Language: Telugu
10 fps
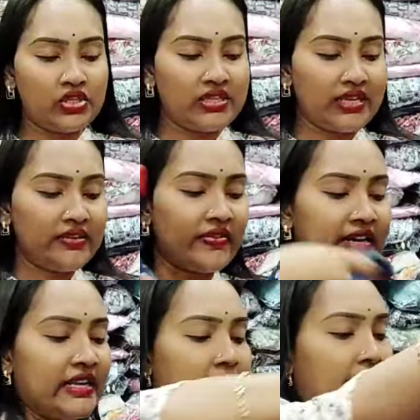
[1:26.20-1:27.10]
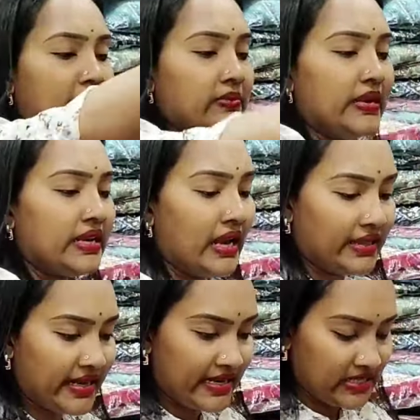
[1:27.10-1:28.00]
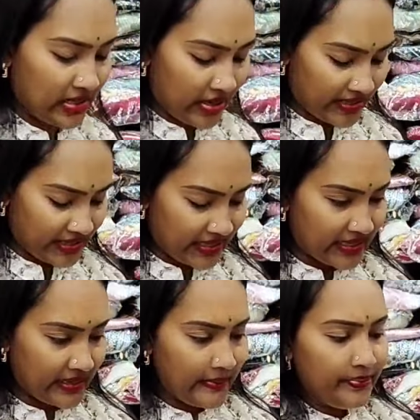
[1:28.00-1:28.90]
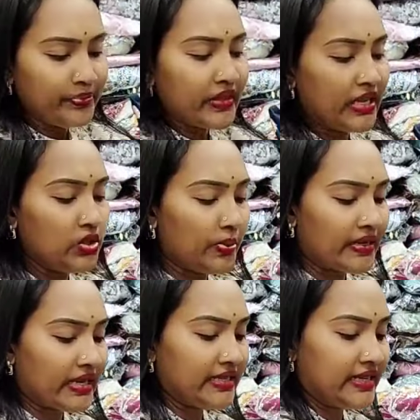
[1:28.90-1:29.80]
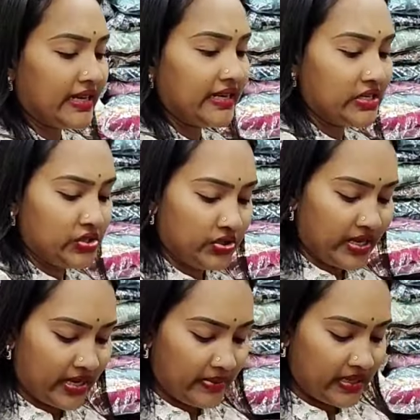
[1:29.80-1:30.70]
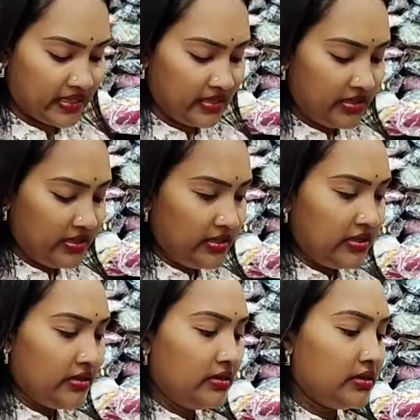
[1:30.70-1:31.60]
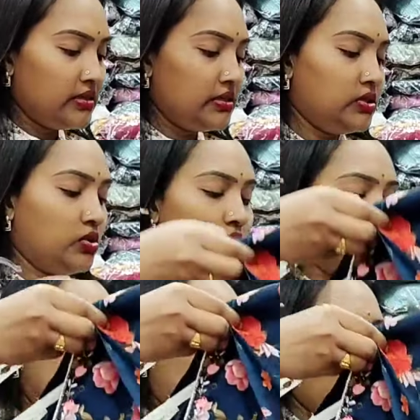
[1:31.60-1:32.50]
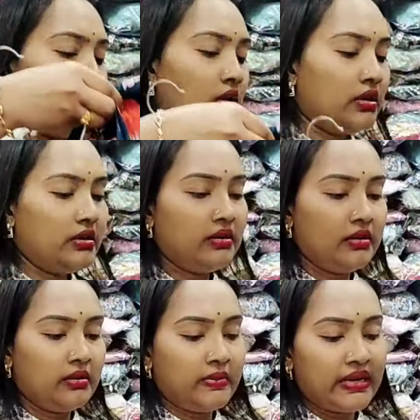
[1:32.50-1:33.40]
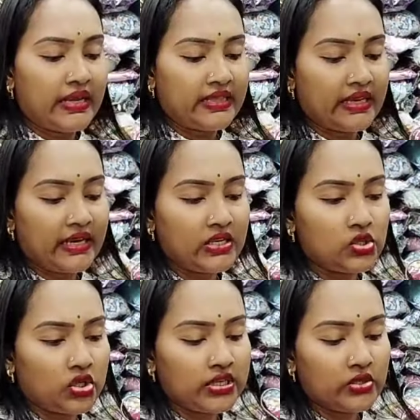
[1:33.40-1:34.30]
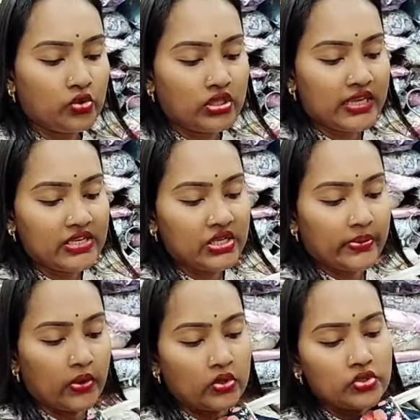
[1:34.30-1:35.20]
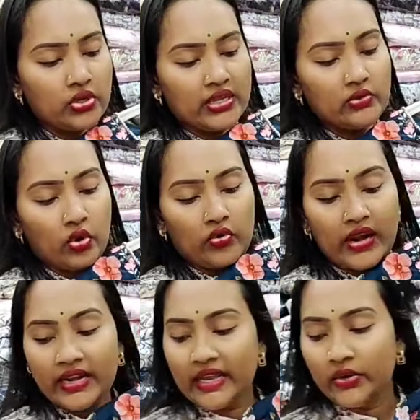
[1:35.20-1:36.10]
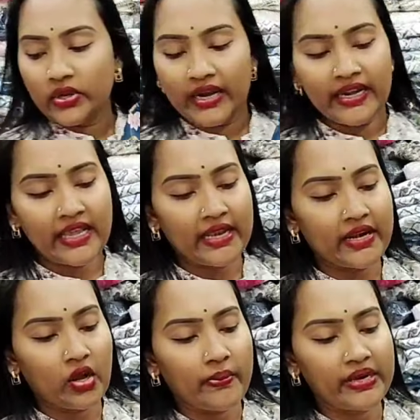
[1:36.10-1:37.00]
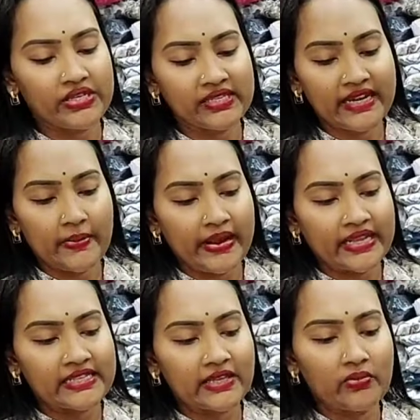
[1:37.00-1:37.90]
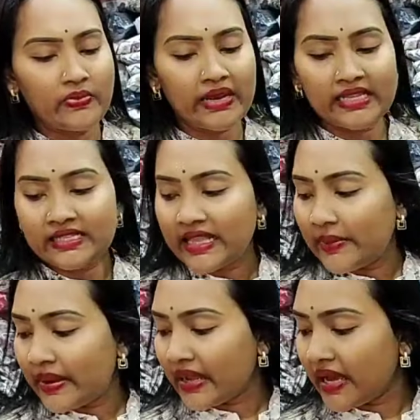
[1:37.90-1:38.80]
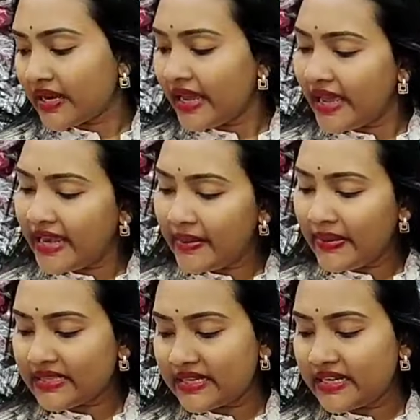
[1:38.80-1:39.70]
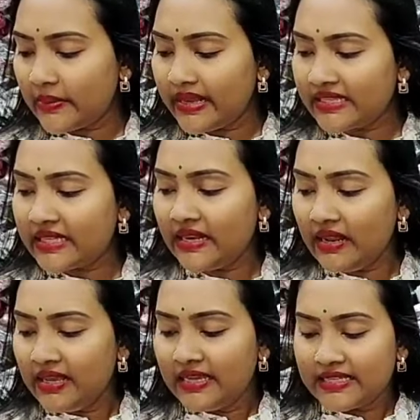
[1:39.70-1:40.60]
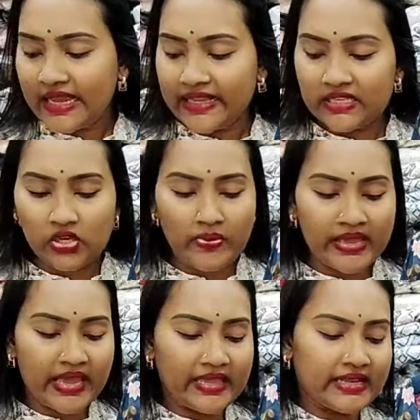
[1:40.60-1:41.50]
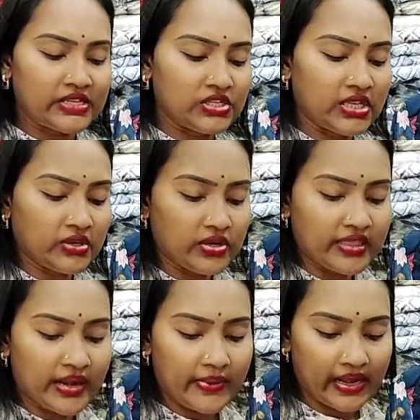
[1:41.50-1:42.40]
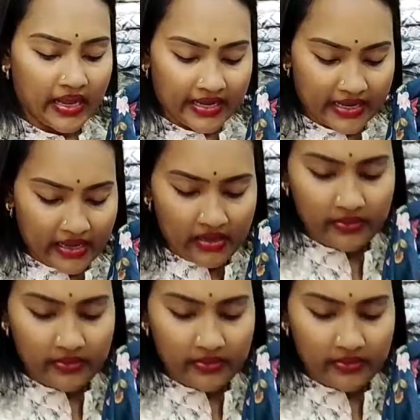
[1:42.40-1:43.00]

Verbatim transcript: వచ్చింది కదా ఫ్రంట్ అండ్ బ్యాక్ మనకి అదే డిజైన్లో అయితే కనుక ఈ దుపట్టా అయితే కనుక ఉన్నారనమాట సో ఇది లాంగ్ uh, మనకైతే కనుక జార్జెట్ కుర్తీ అని చెప్పుకోవచ్చు ఇది ఓవరాల్గా లుక్ అండి కలర్ కాంబినేషన్స్ నేను పెట్టేస్తాను మీకు నచ్చిన దాని ప్రకారంగా ఎల్ఎం ఎక్స్ఎల్ డబుల్ ఎక్స్ఎల్ సైజెస్లో మీకు ఏది నచ్చింది అనుకుంటే దాని ప్రకారంగా